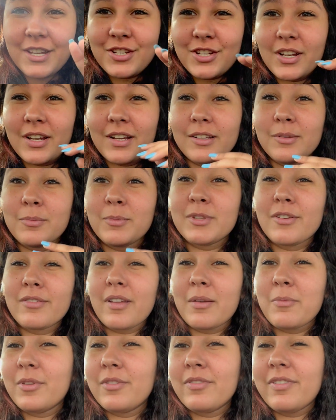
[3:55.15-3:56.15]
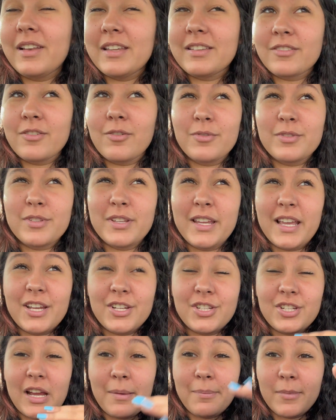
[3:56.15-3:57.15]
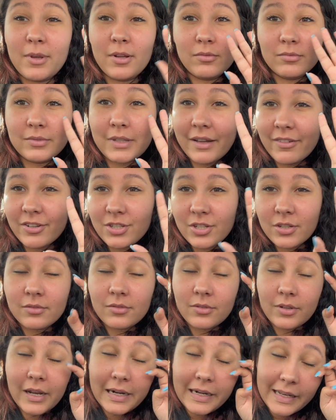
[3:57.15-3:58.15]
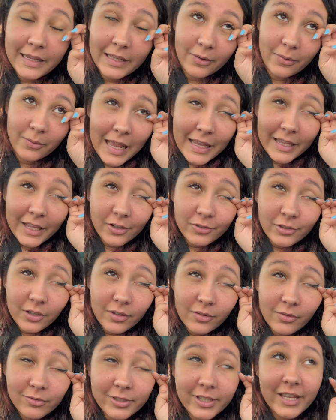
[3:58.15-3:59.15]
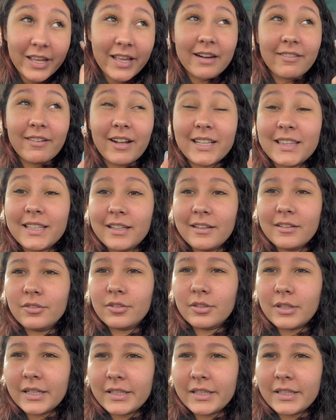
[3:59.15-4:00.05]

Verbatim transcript: de encanto, mas eu fiquei muito feliz que eu consegui achar, porque eu não tava achando lugar nenhum. E eu só não consegui gravar tanto lá